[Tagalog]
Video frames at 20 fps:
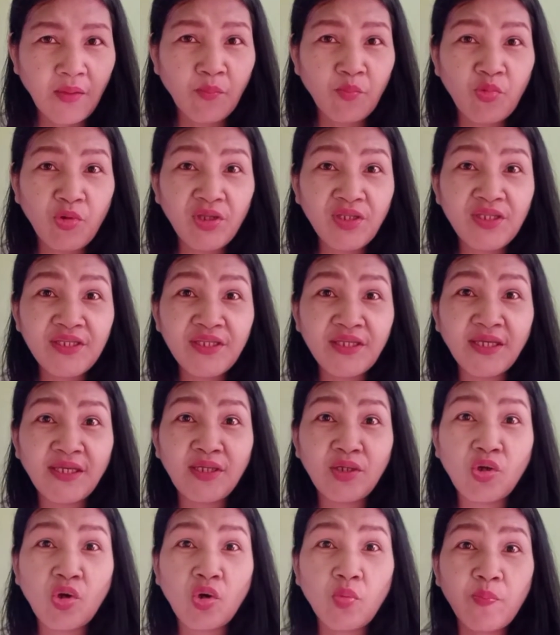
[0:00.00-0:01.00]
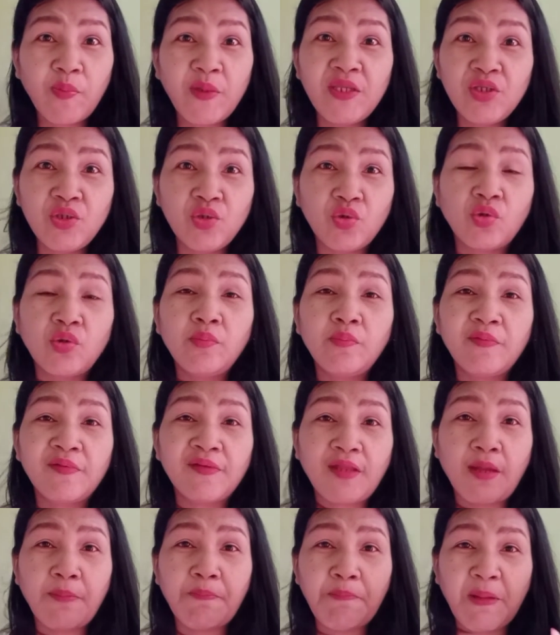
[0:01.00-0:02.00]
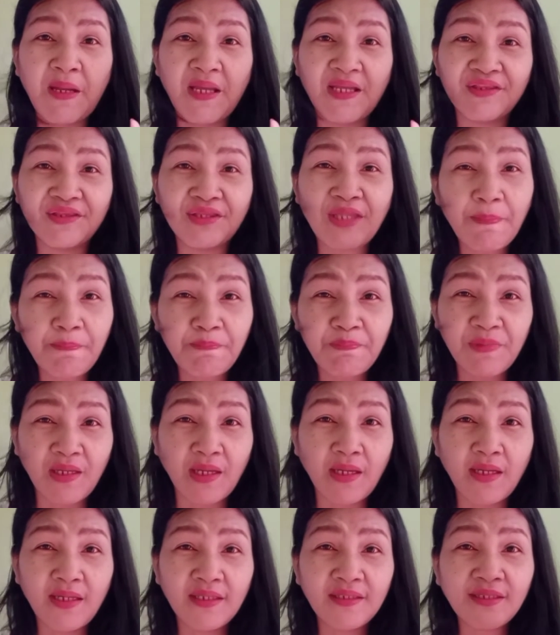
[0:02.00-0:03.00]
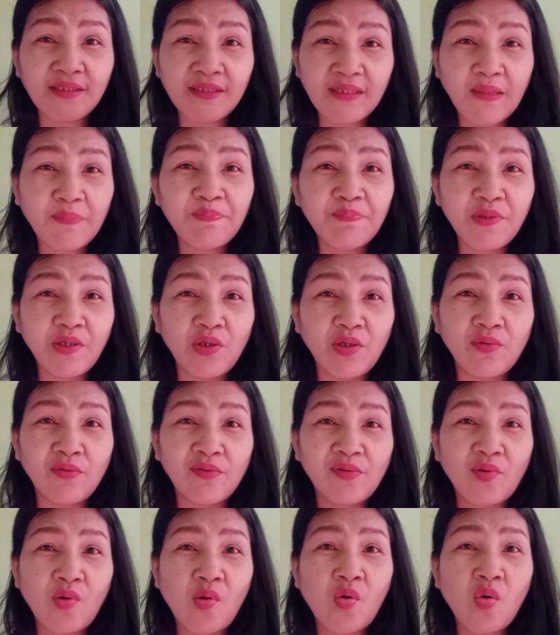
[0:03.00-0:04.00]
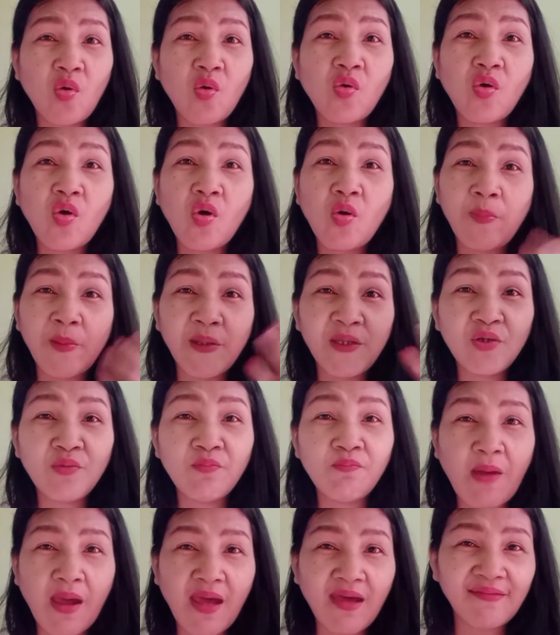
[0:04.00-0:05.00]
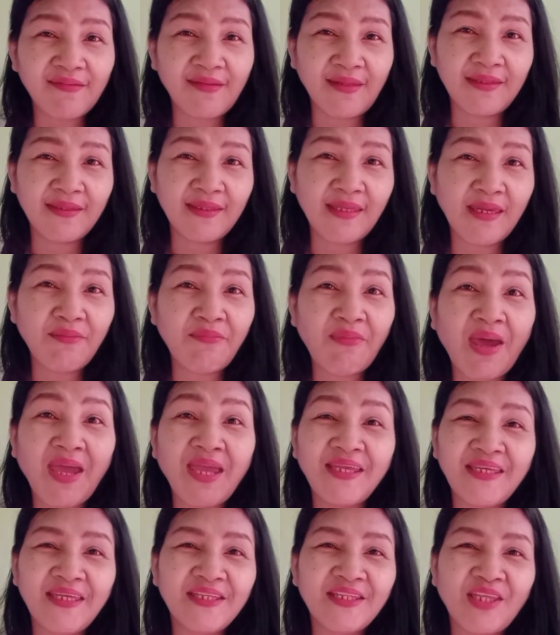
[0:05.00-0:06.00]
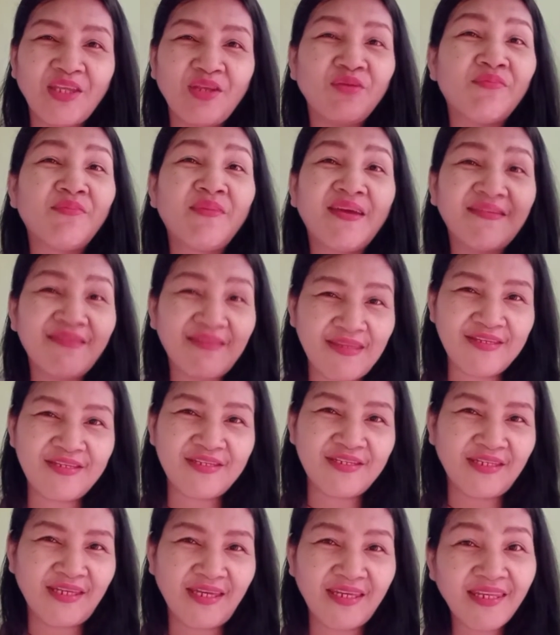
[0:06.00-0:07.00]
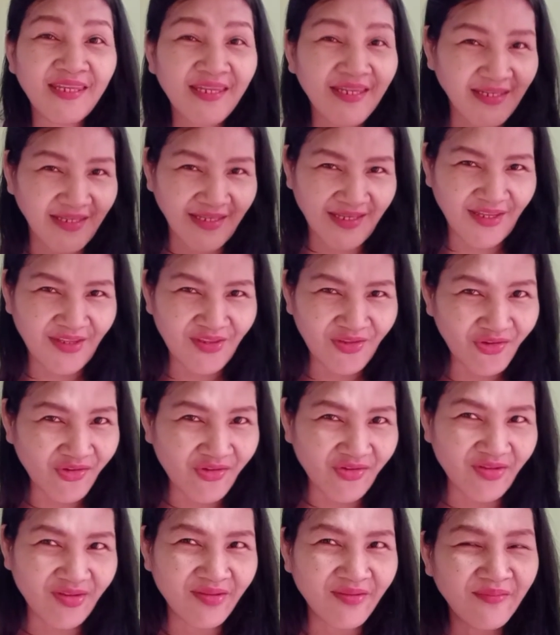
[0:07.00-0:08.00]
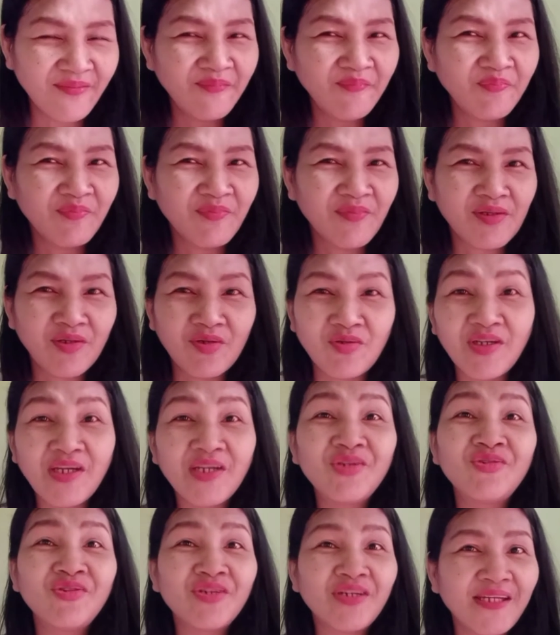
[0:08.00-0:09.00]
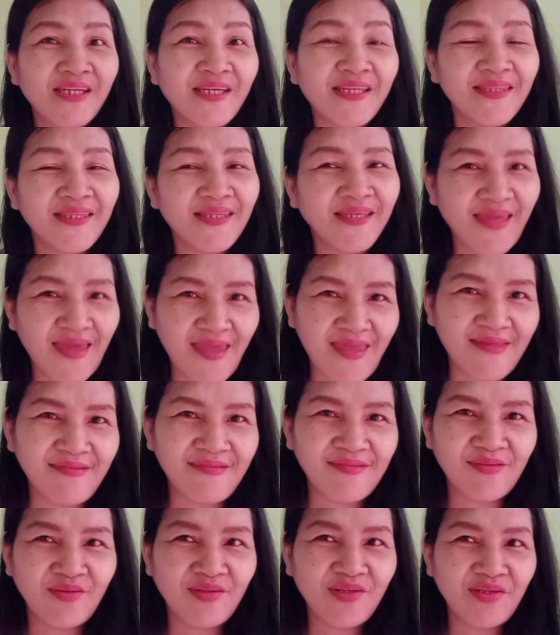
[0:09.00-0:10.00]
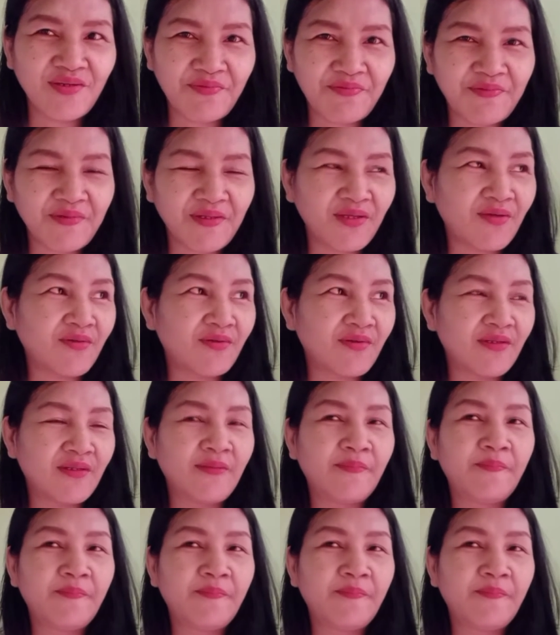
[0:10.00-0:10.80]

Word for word: pwede niya i-open yon sa pag-tap niya, itatap niya yun. So, o-open yung box and then makikita yung message na nakalagay doon. So, ganun kaganda guys, yung gift na yon.